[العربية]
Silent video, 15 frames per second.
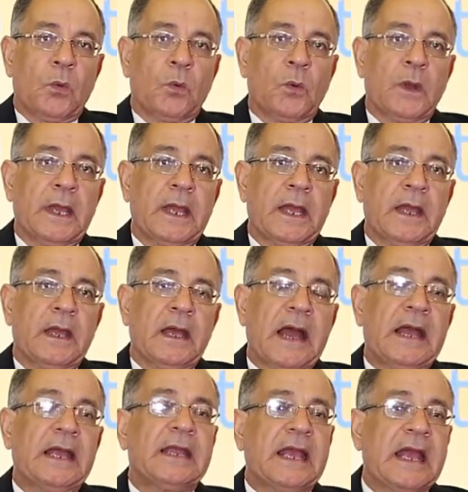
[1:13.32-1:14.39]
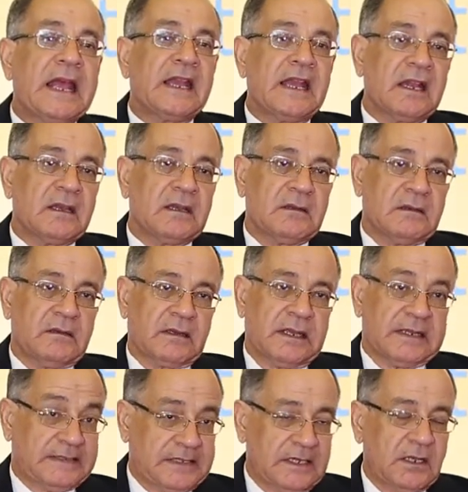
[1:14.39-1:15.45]
واحيانا
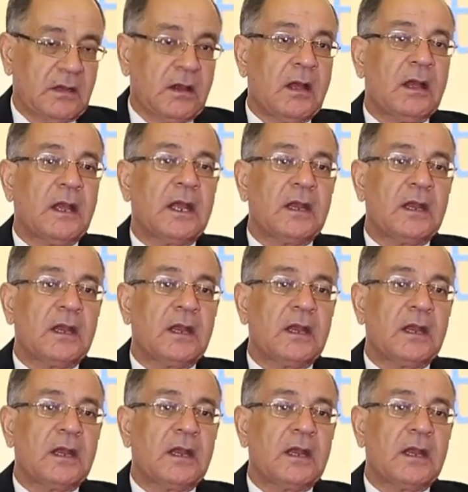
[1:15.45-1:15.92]
كثيره